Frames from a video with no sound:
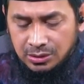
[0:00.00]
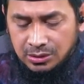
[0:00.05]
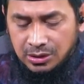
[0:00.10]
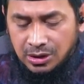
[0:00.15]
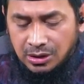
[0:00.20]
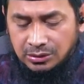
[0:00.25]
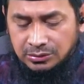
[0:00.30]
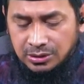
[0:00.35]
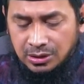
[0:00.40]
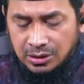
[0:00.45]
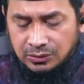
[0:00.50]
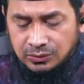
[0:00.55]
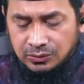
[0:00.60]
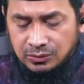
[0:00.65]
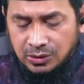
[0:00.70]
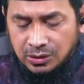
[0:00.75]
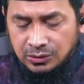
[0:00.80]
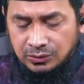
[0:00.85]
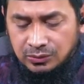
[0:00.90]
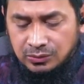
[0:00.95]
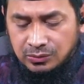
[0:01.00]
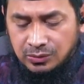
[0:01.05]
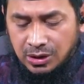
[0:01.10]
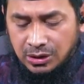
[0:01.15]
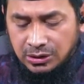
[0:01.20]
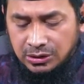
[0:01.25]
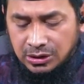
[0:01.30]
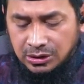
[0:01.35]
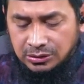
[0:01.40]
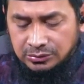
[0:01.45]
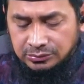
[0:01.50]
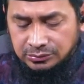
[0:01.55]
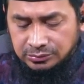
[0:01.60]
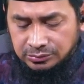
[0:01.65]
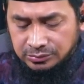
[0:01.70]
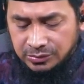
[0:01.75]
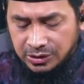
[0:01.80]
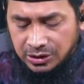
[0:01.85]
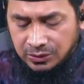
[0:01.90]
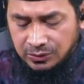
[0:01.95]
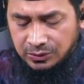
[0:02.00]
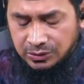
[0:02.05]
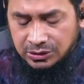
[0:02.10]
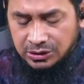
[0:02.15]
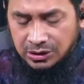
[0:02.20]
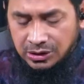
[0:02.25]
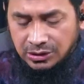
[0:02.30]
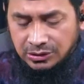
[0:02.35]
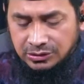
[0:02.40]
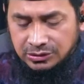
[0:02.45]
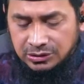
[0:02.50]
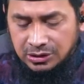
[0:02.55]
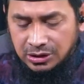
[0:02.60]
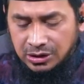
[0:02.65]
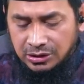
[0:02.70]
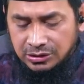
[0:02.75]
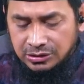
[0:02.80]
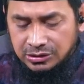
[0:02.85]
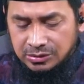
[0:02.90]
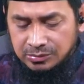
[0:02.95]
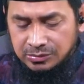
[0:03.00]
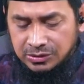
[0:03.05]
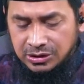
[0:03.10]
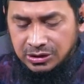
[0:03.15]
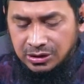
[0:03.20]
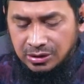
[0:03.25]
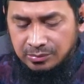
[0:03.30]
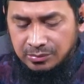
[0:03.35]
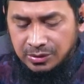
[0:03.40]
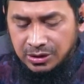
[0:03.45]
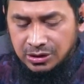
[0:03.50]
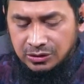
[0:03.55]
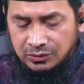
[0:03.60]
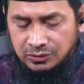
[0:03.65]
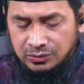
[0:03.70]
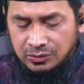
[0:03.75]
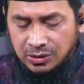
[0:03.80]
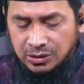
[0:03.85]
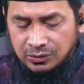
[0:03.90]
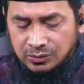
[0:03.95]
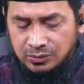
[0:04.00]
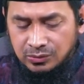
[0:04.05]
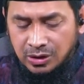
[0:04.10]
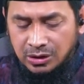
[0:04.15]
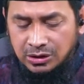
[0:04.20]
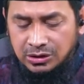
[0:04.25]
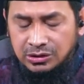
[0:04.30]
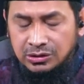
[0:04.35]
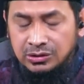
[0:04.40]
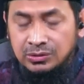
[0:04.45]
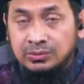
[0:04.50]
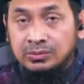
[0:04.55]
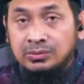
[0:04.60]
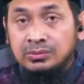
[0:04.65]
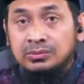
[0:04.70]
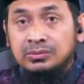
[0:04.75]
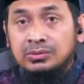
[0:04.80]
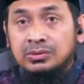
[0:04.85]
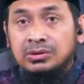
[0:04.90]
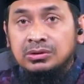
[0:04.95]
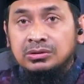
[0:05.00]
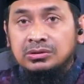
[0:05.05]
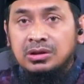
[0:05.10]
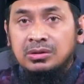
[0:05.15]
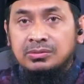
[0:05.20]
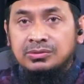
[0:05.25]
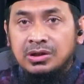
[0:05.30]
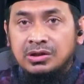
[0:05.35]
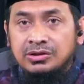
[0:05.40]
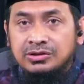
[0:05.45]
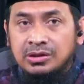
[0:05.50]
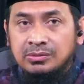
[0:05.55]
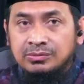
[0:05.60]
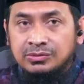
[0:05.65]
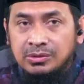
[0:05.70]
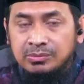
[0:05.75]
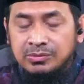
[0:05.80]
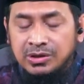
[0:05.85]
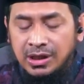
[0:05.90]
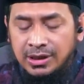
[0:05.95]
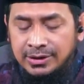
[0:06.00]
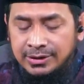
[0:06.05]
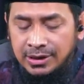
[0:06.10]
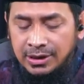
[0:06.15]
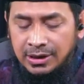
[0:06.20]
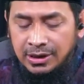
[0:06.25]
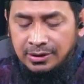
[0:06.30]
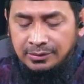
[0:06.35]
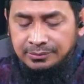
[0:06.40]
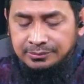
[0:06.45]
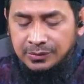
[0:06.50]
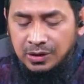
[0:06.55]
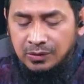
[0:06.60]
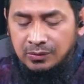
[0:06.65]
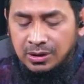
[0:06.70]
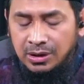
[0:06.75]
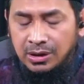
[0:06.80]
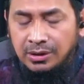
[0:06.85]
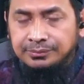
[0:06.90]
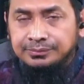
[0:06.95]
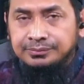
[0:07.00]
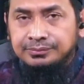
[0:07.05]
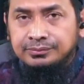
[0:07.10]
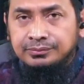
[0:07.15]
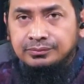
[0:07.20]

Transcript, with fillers: Di antara tuduhan-tuduhan yang berikutnya setelah sedemikian banyak tuduhan-tuduhan itu terhadap Syaikhul Islam Taimiyah adalah bahwa